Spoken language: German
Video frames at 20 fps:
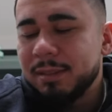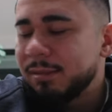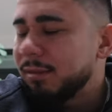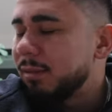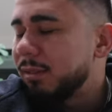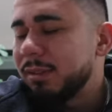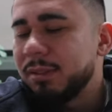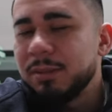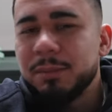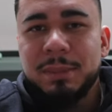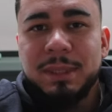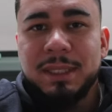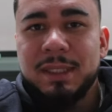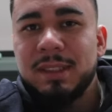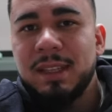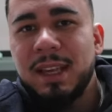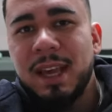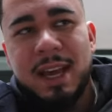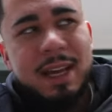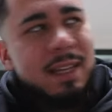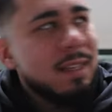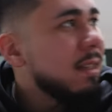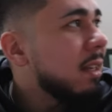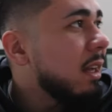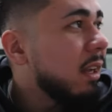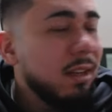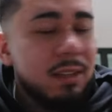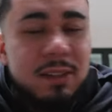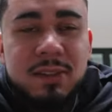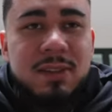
Irgendwie so BTS, Halle